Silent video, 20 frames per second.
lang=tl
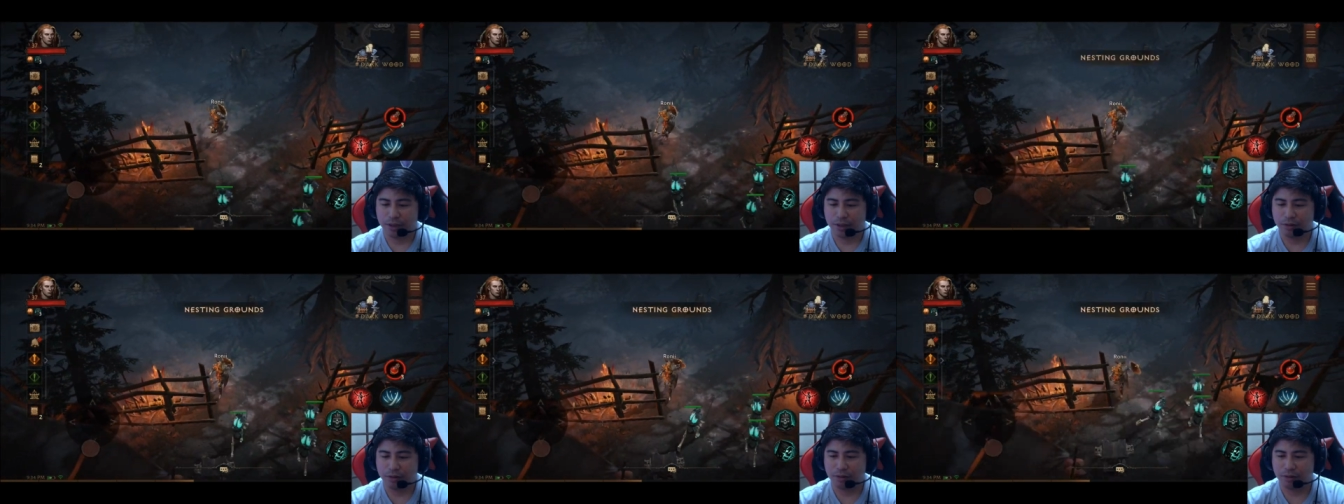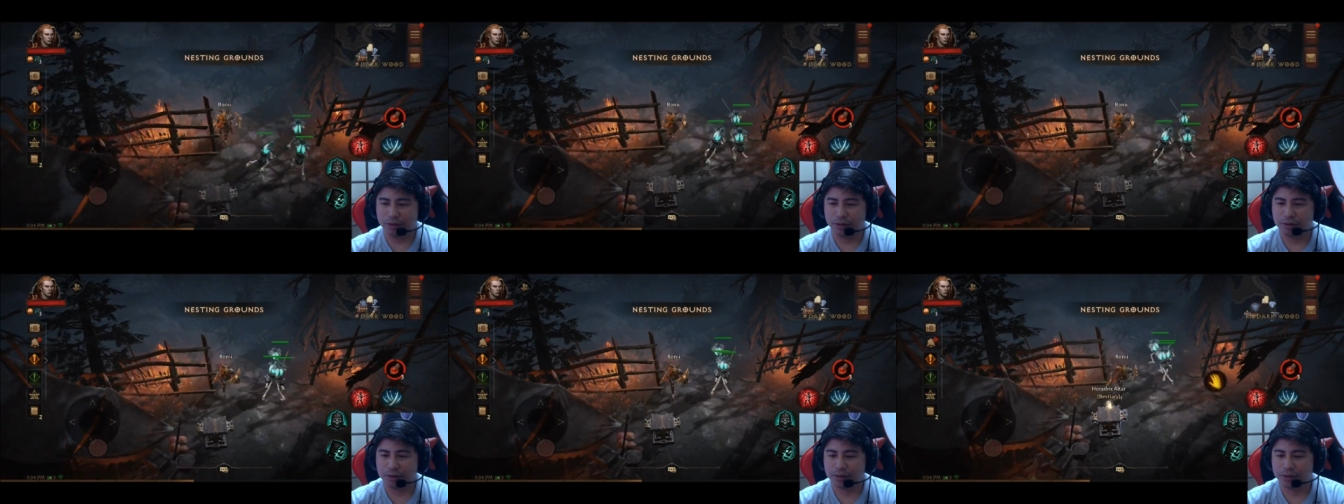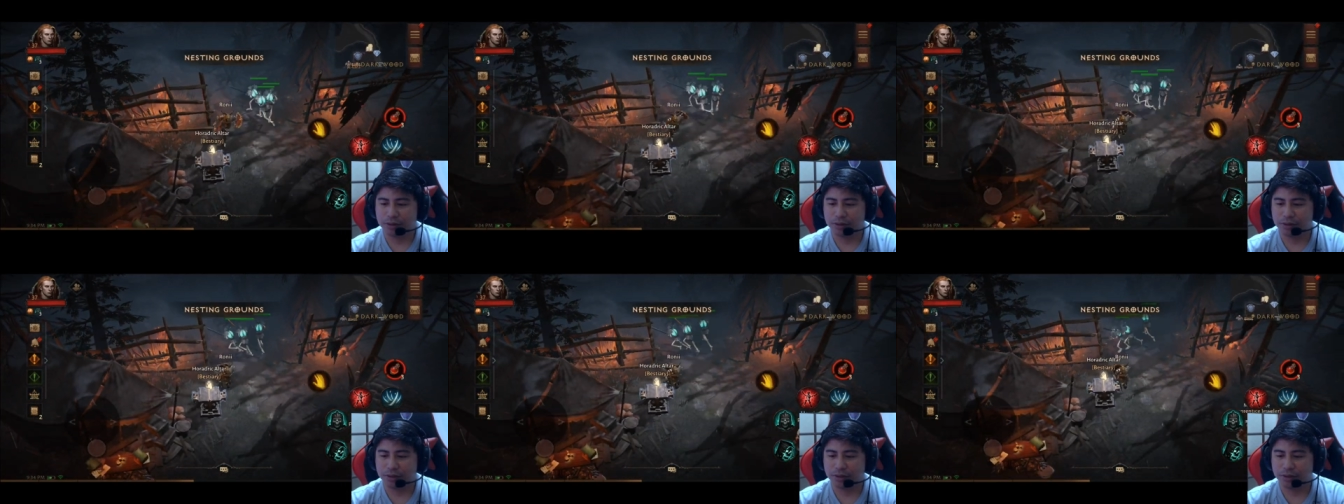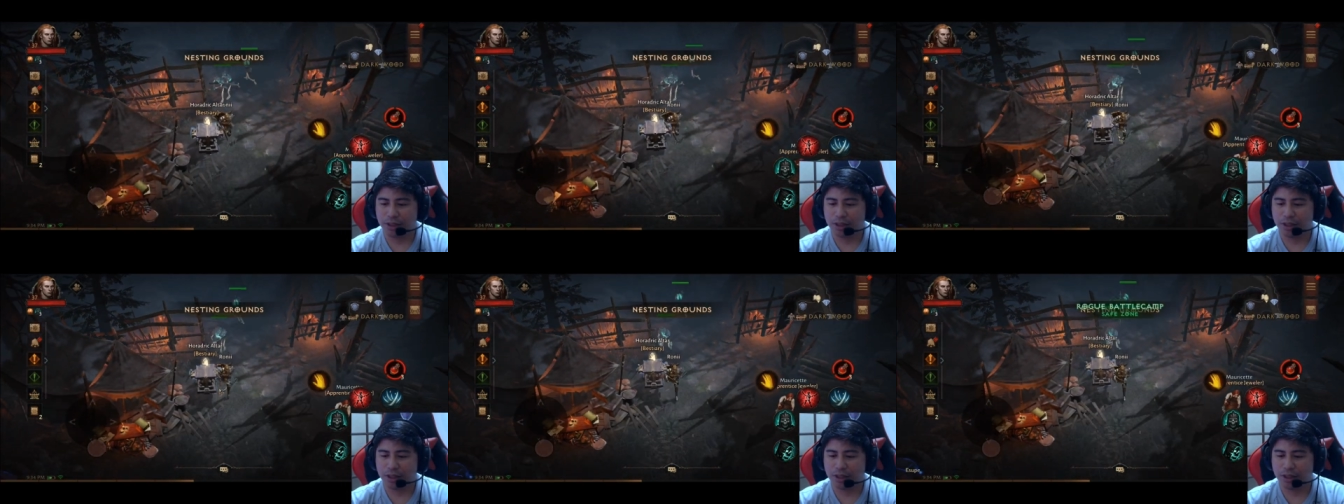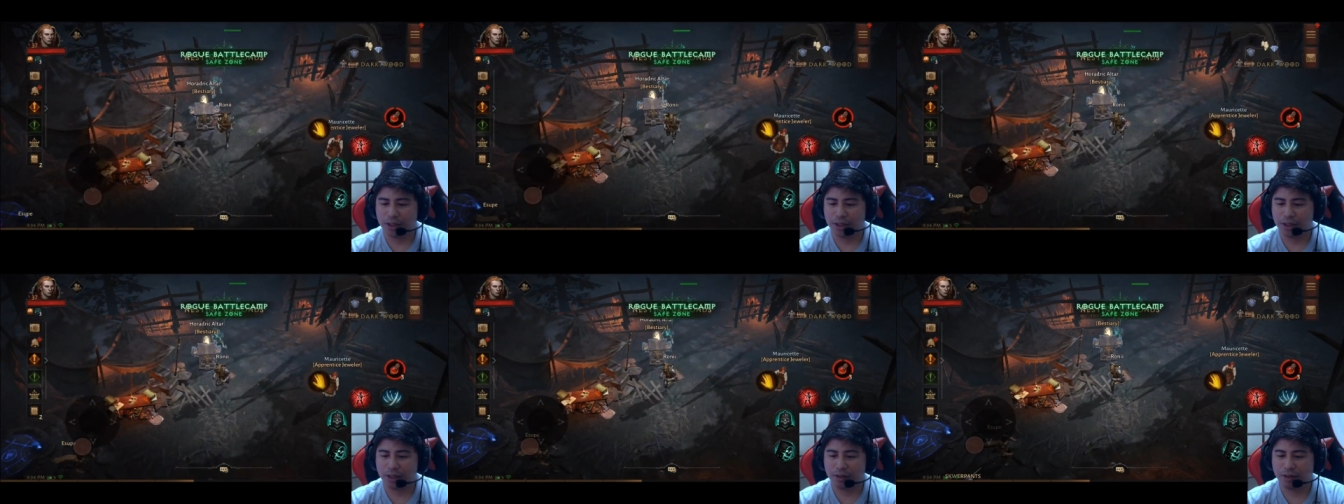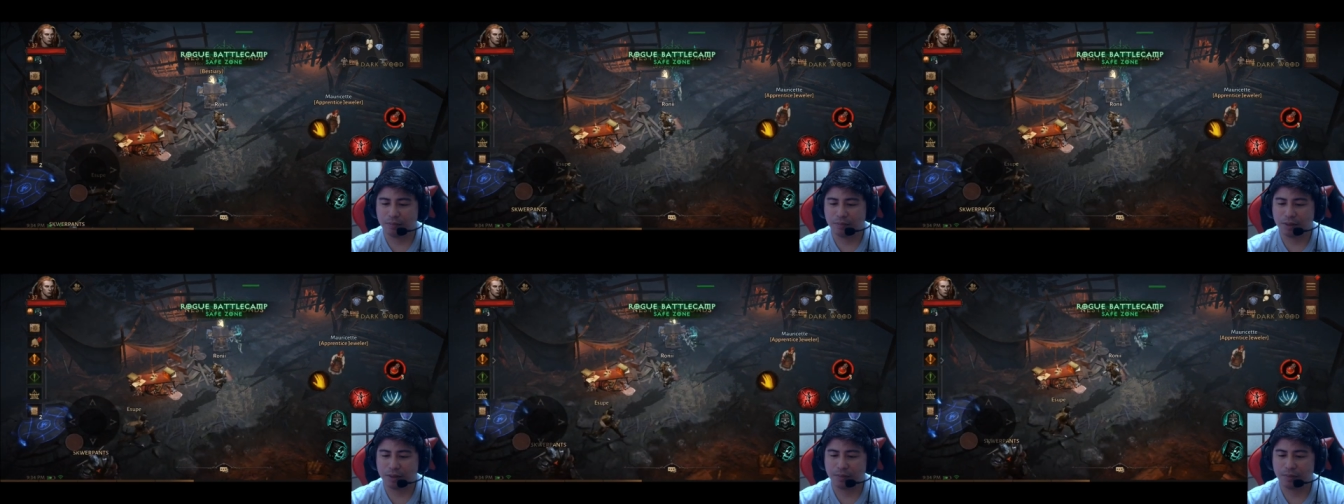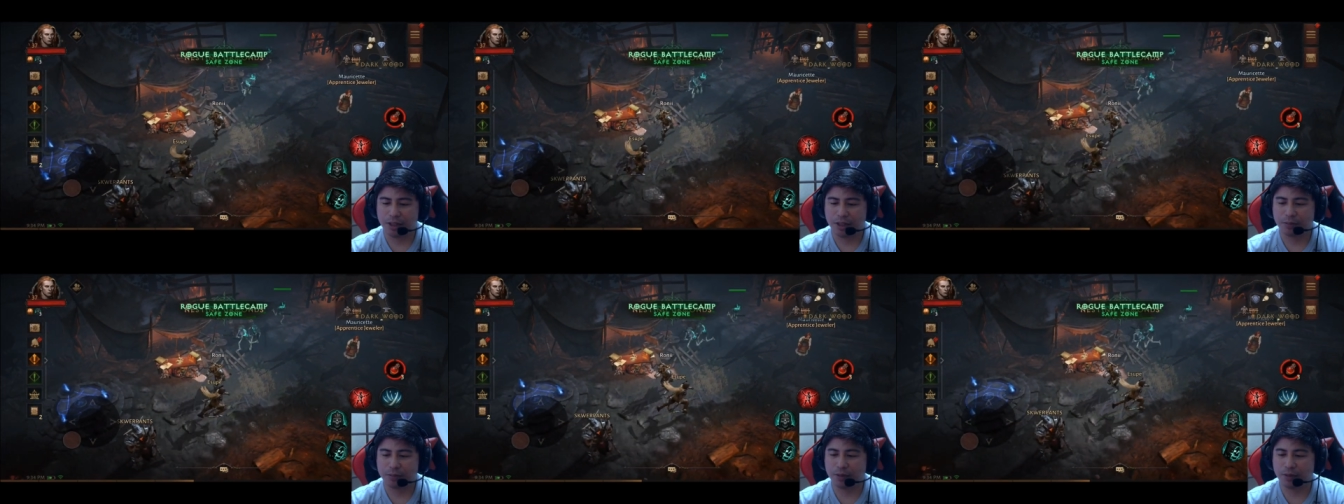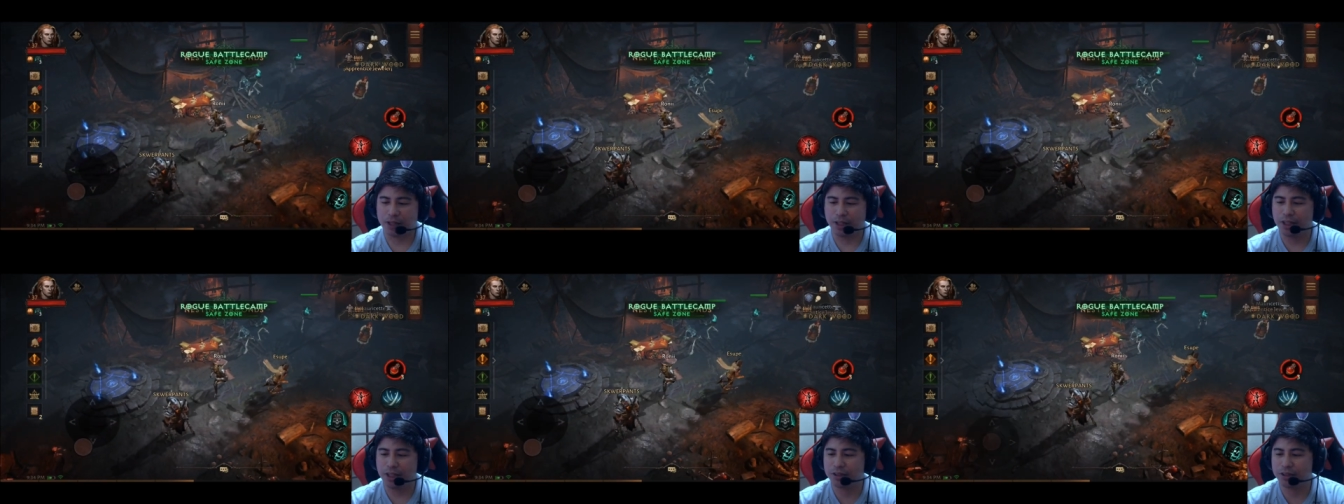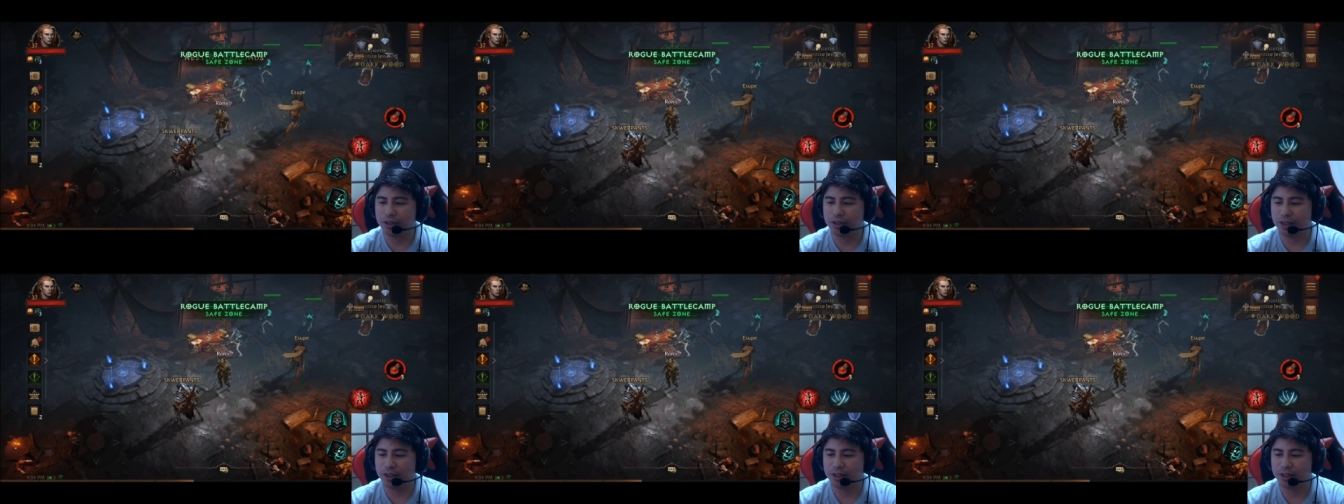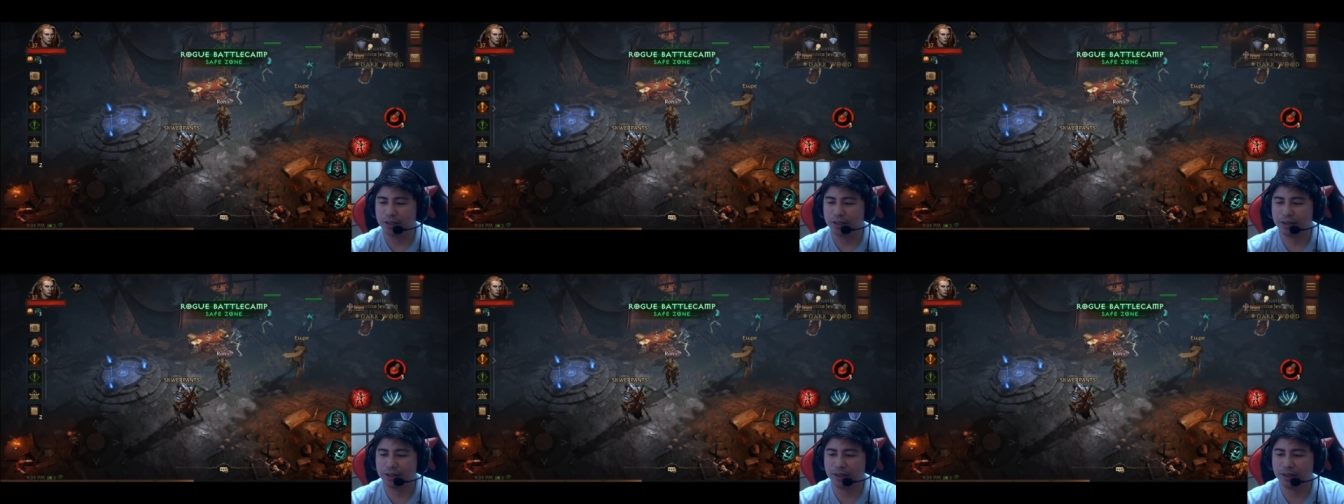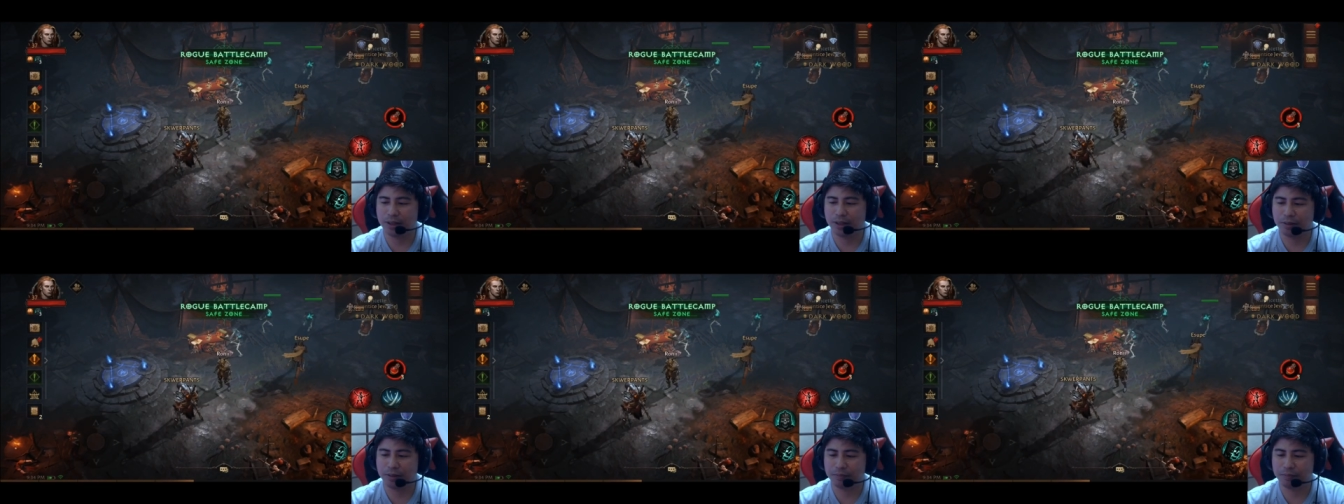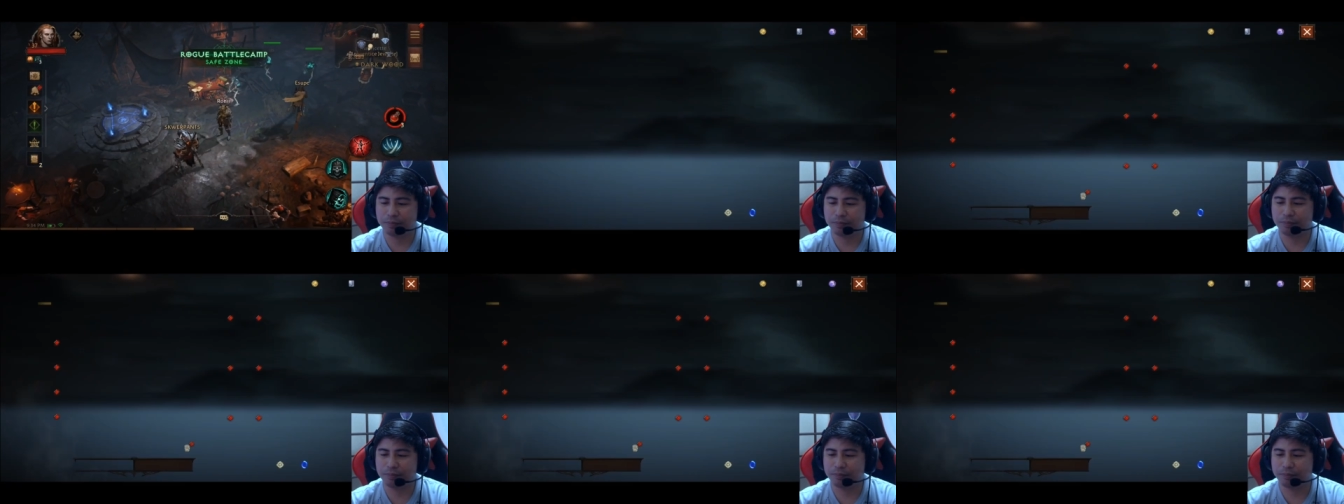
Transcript: ito kasi maba explanation eh. Um,